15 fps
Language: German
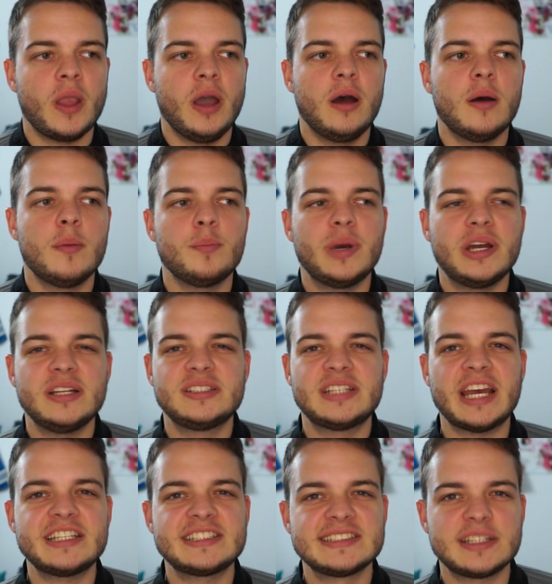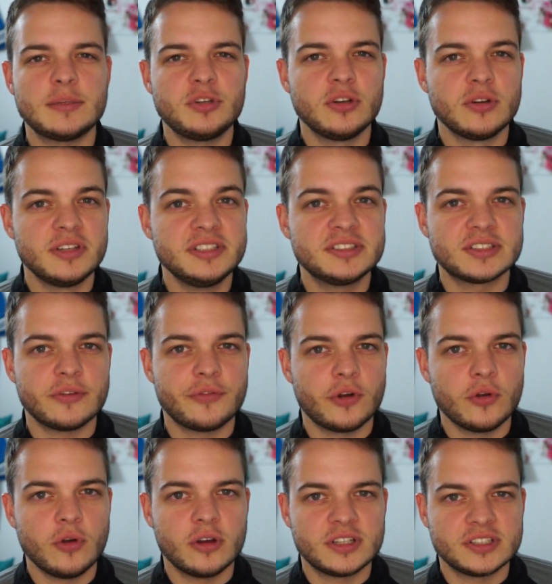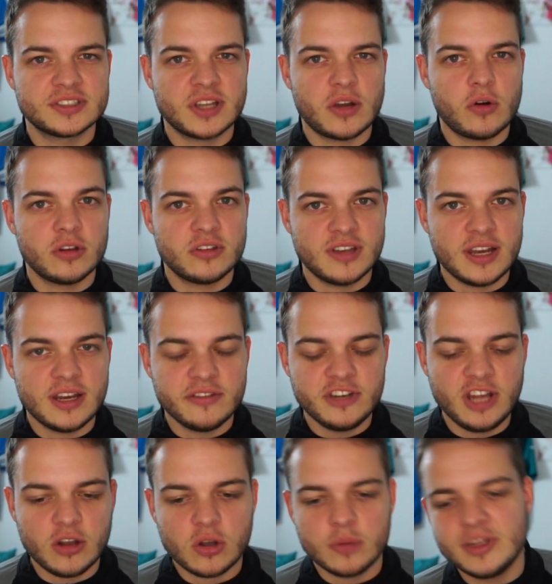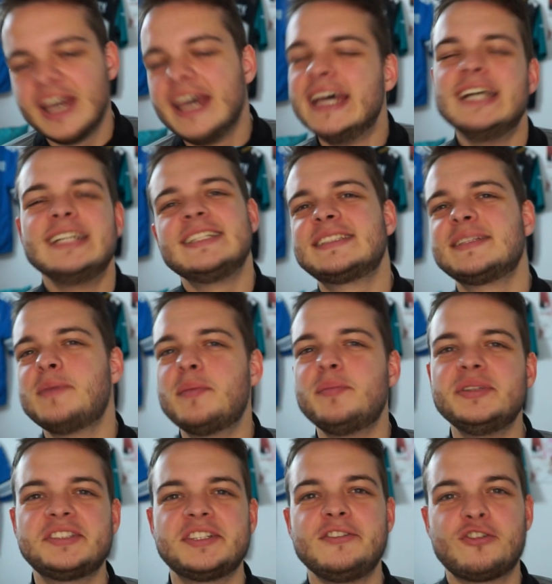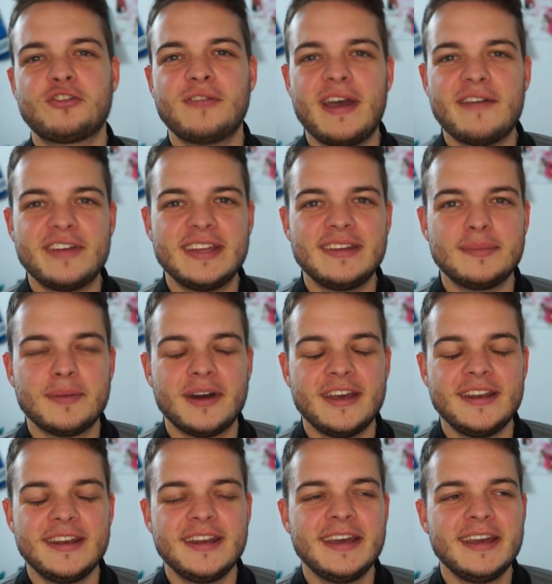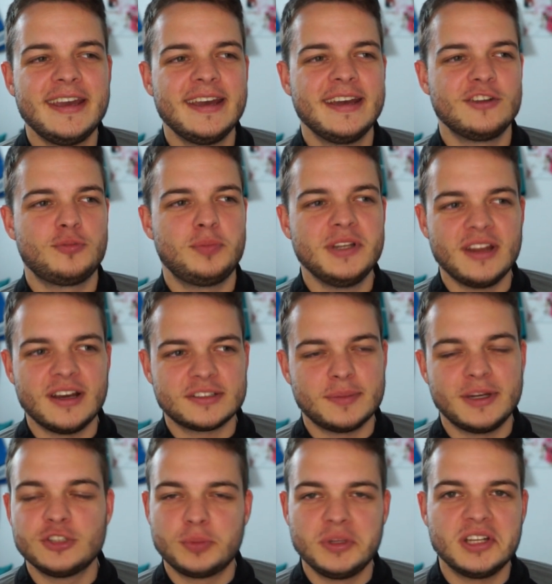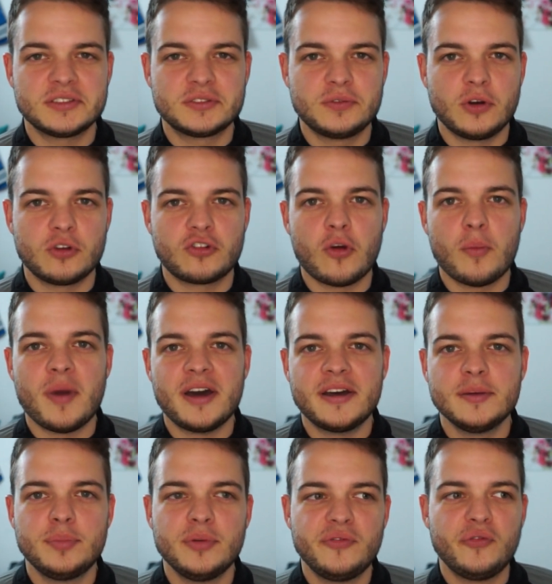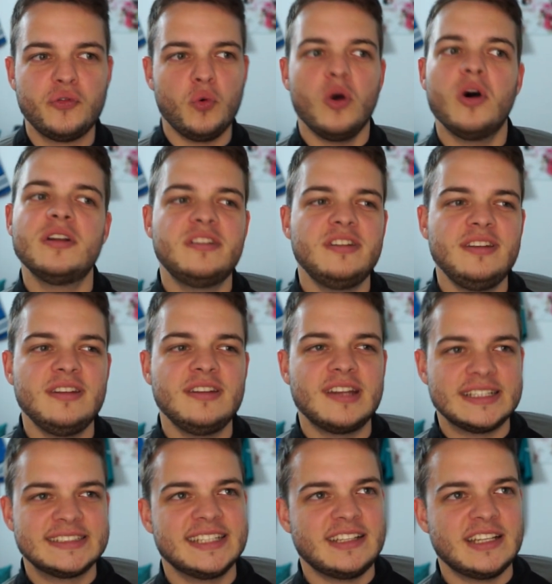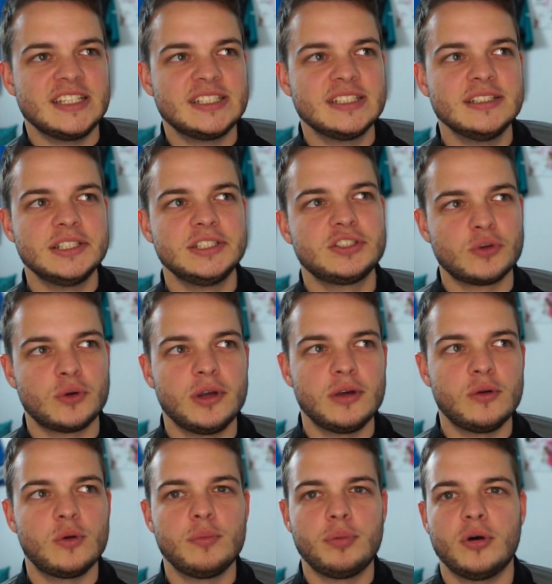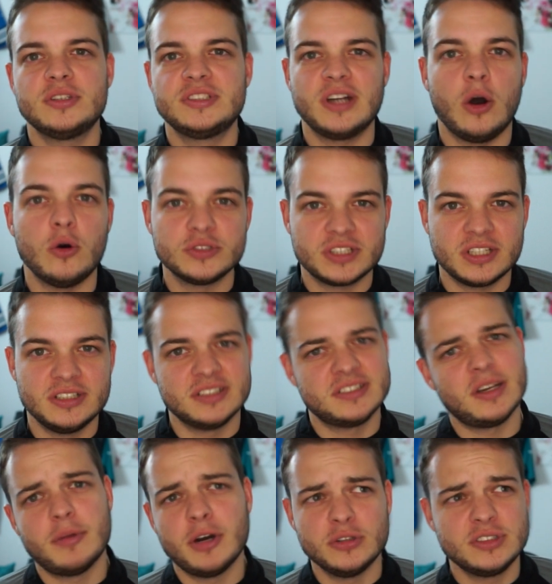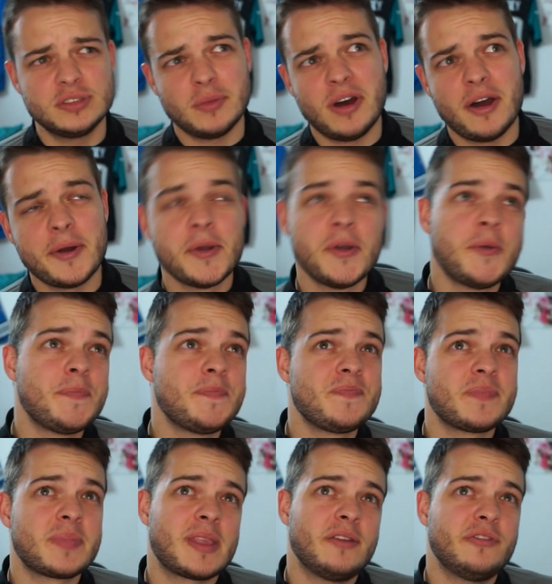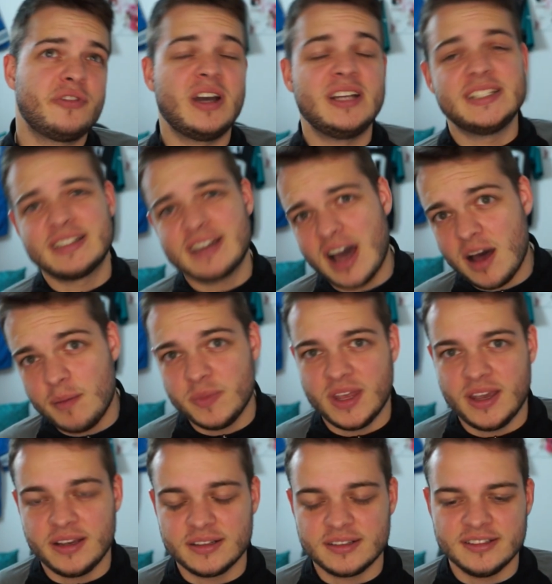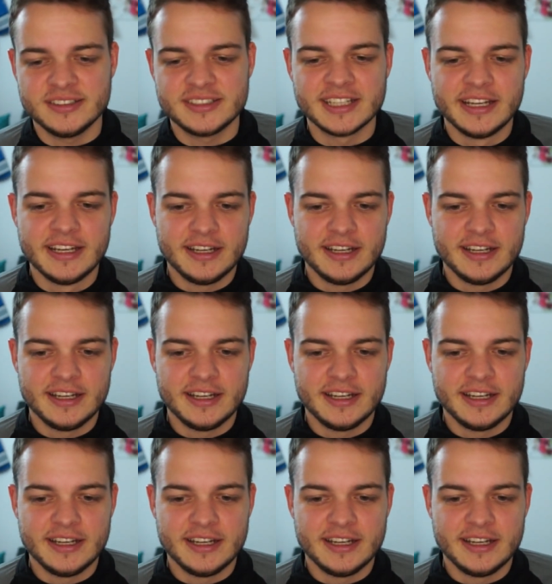Ähm, bei den Texans habe ich noch nichts davon gehört, dass Tyra Taylor wiederkommt. Das ist immer ein bisschen schwer, wenn ich meinen Spieltag, meine Spieltagsvorschau mache, bevor die tatsächlichen Injury Reports rausgehen. Das ist ja bei uns mal Freitagabend eigentlich.